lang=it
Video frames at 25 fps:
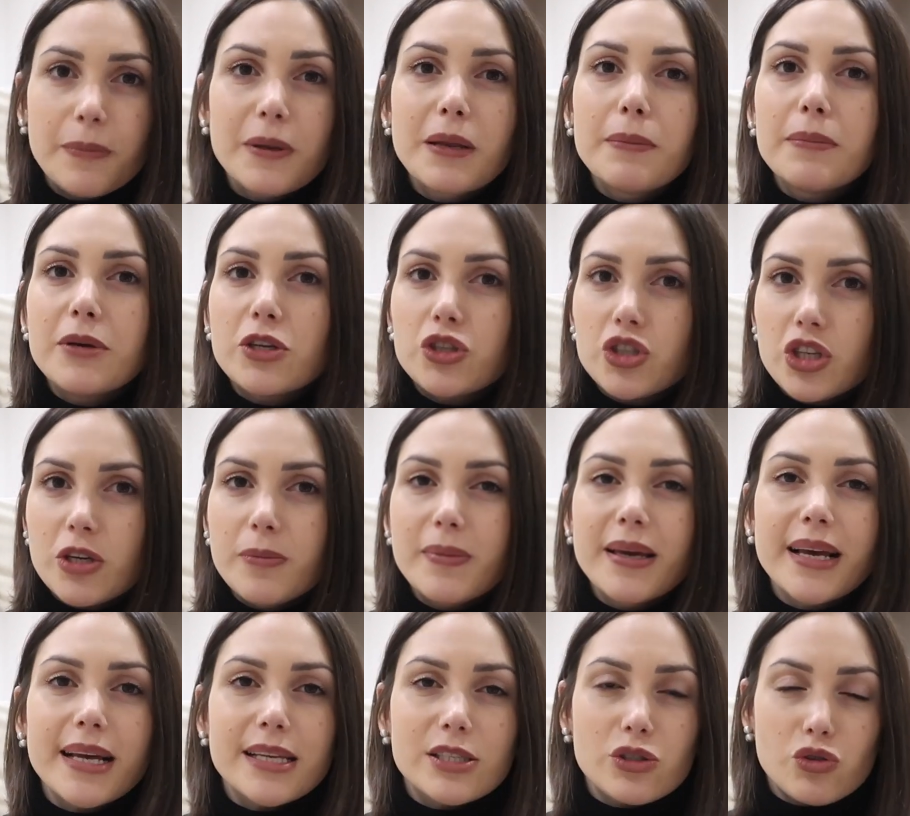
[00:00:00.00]
i primi
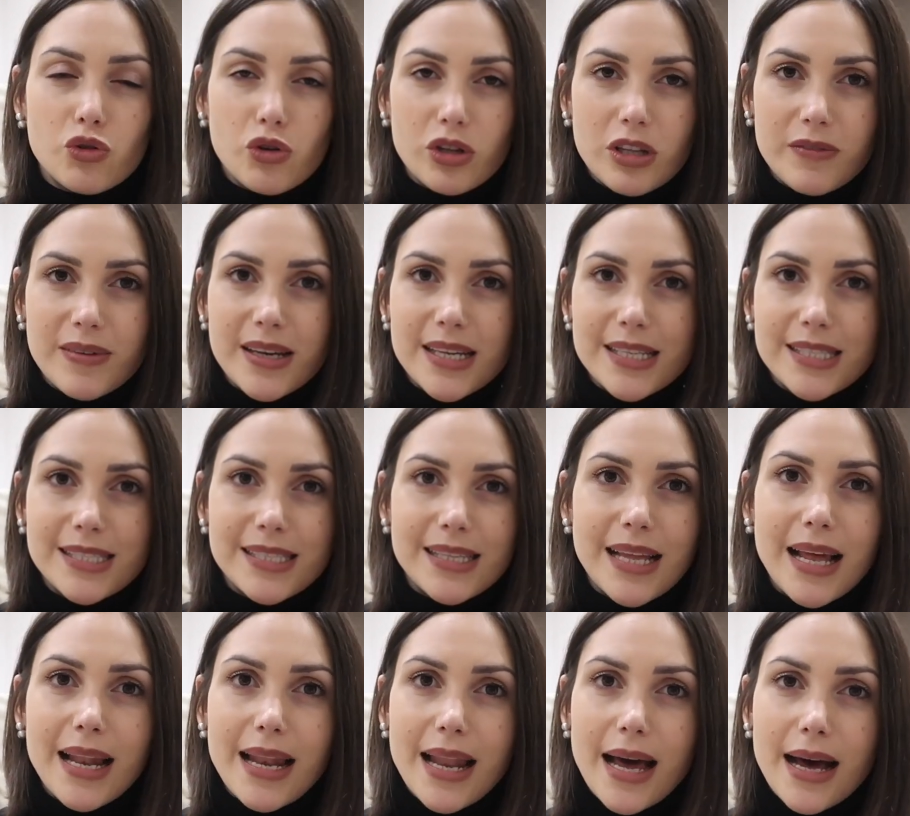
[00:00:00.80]
cibi che sono
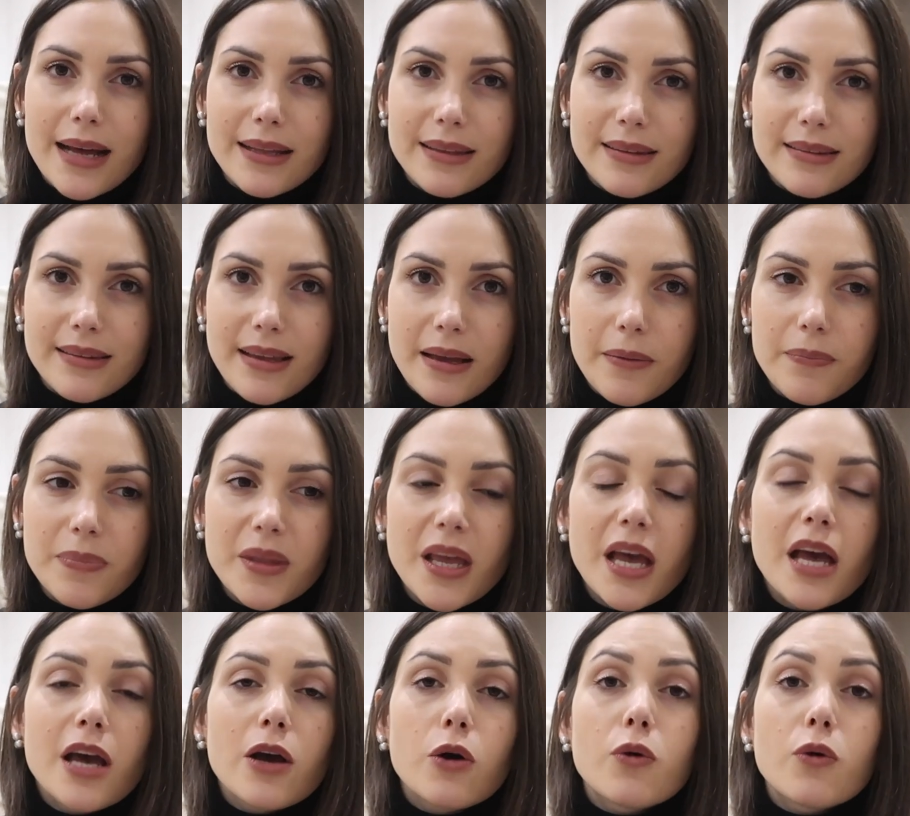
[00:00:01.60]
diversi dal latte.